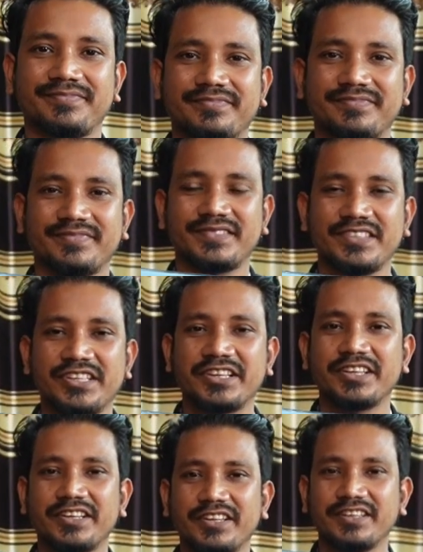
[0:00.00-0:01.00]
চমৎকার
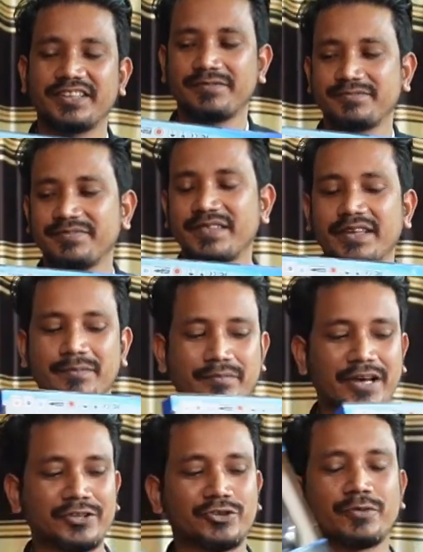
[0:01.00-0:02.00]
টোটাল সেটআপ
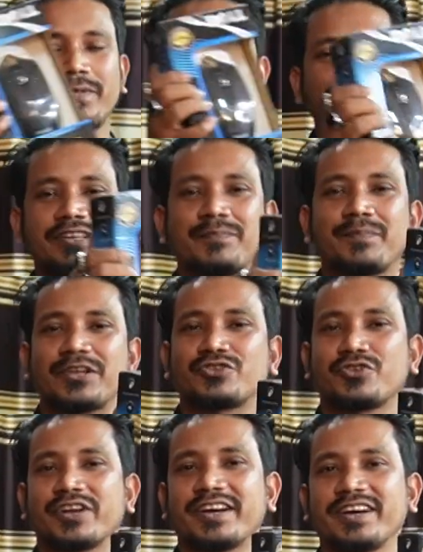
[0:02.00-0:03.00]
মাত্র
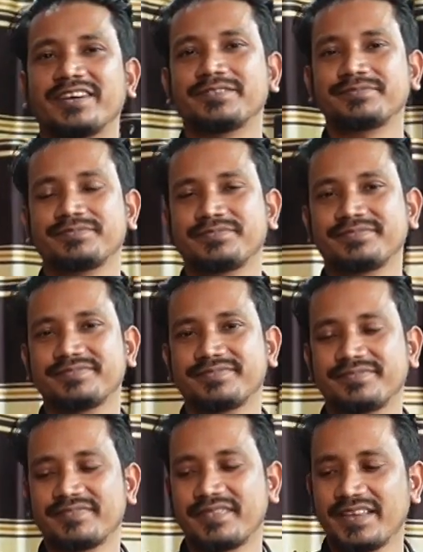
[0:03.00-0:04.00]
12500 টাকা আচ্ছা এটা নিলে
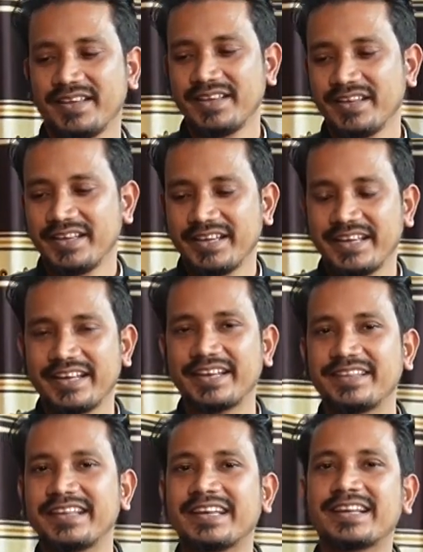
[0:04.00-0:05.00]
আমরা কি কাজ করতে পারবো
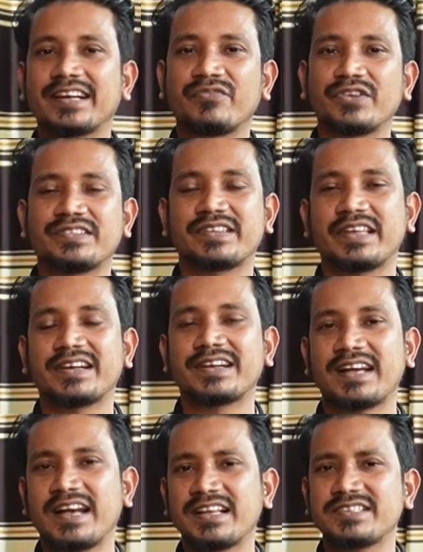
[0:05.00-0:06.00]
এটা দিয়ে গ্রাফিক্সের
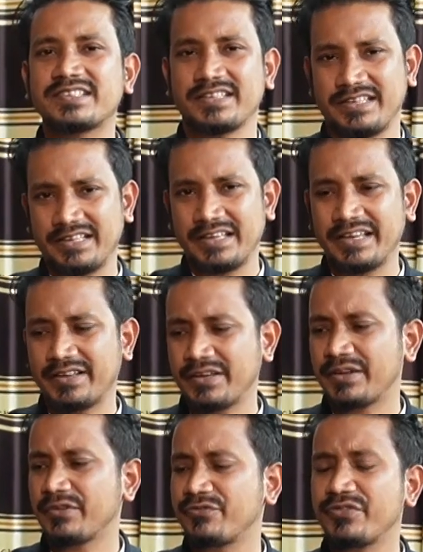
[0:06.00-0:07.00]
কাজ
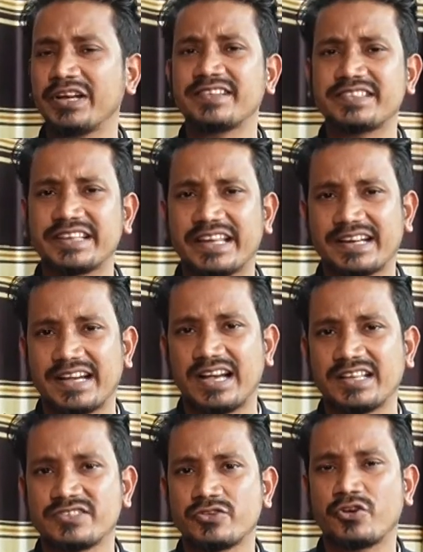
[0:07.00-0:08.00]
ফ্রিল্যান্সিংয়ের
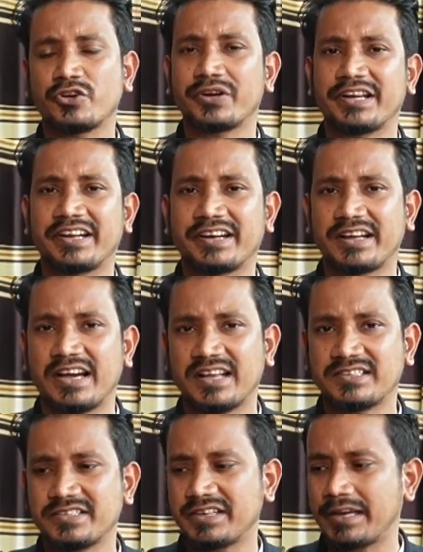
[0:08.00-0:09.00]
কাজ অটোক্যাডের
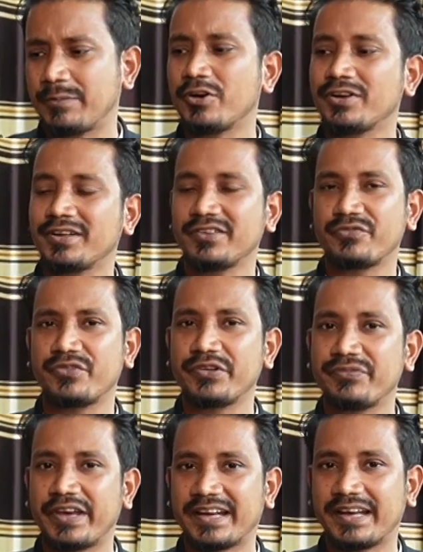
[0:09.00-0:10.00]
কাজ এবং ফ্রি
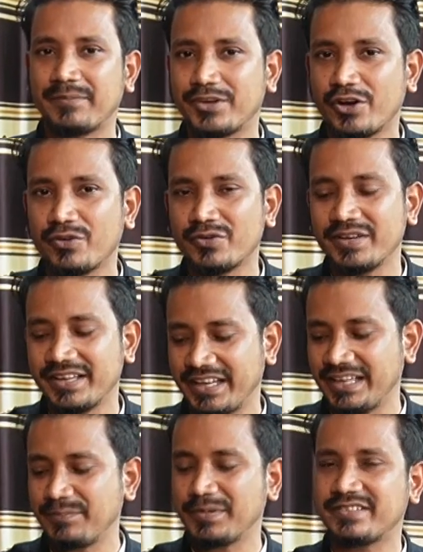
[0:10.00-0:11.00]
ফায়ার গেমটাও
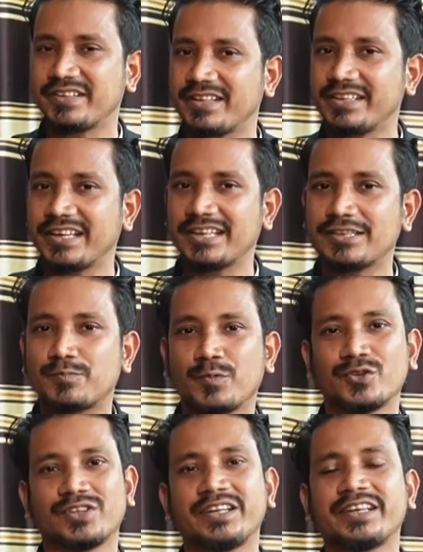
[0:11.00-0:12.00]
এই পিসিটা দিয়ে
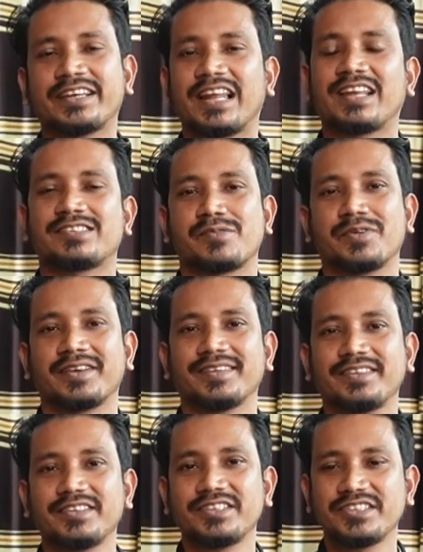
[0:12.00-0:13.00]
স্মুথলি খেলা যাবে না
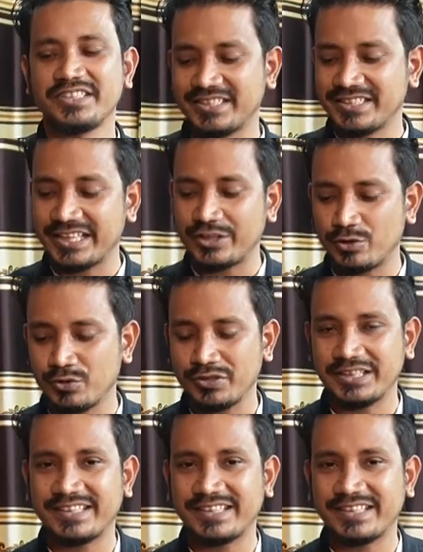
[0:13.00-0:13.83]
আচ্ছা, যেহেতু